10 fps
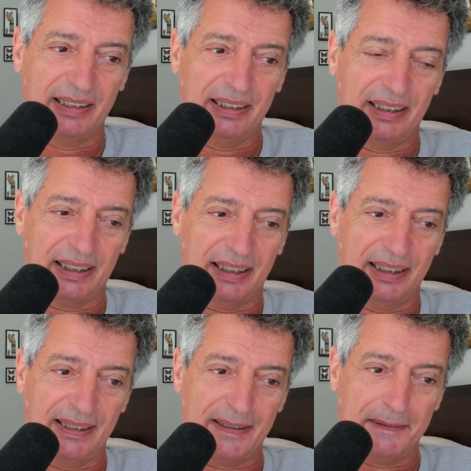
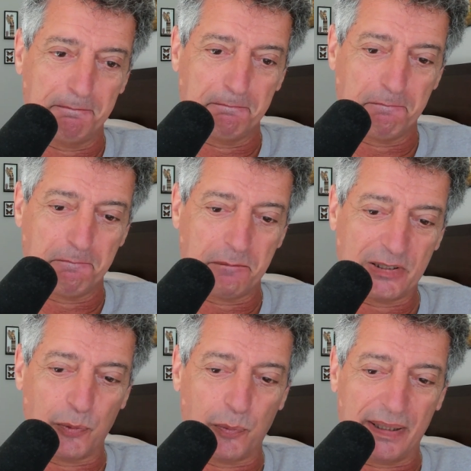тогда
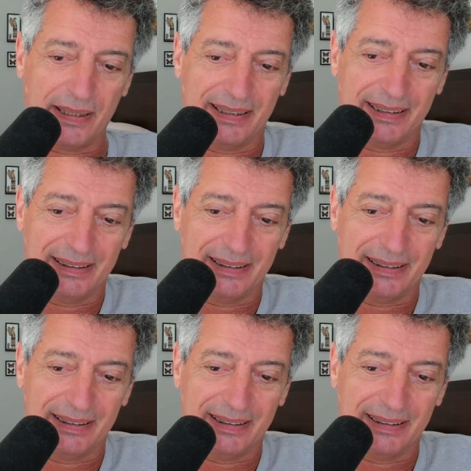поступали